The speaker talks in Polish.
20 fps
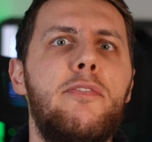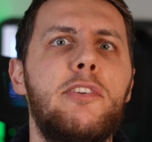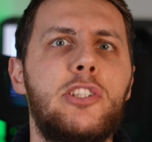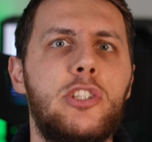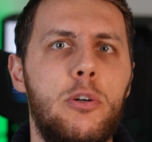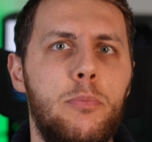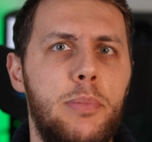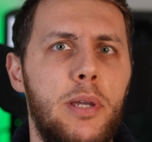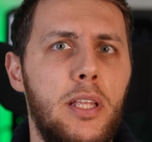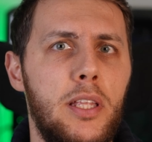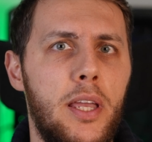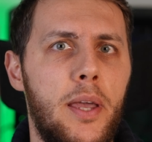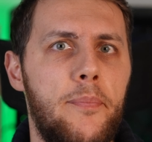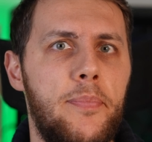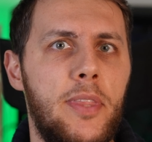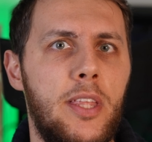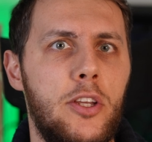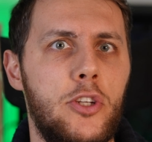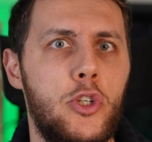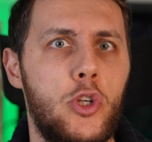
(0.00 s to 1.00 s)
wystąpienie
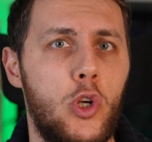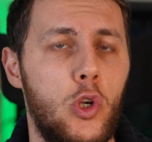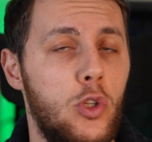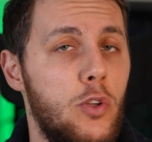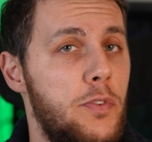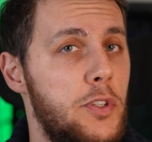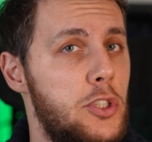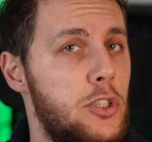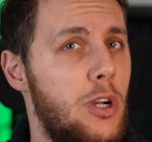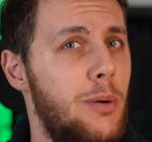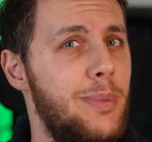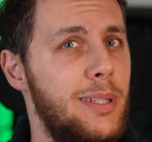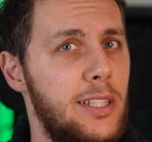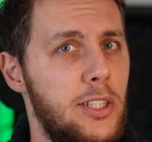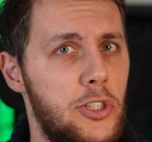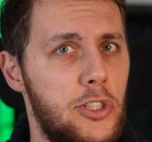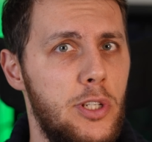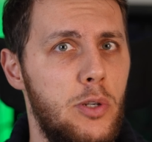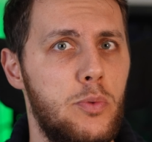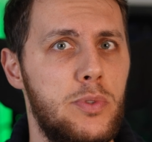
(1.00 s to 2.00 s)
środowisko
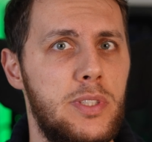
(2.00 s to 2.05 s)
medyczne